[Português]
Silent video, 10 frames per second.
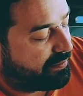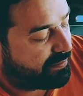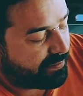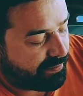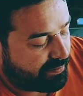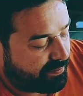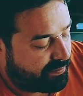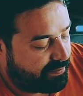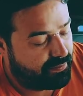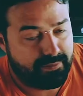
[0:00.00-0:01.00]
GT.
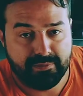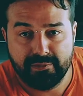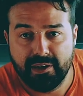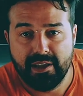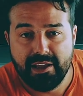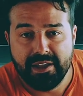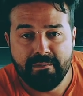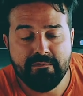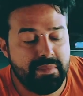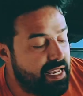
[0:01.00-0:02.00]

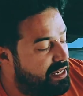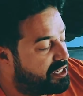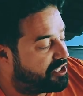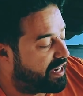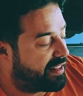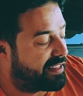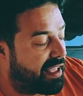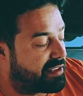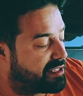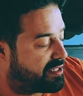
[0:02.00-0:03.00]
Mini
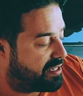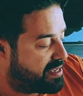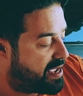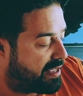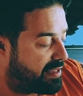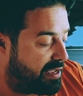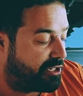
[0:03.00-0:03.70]
GTzinha, tá?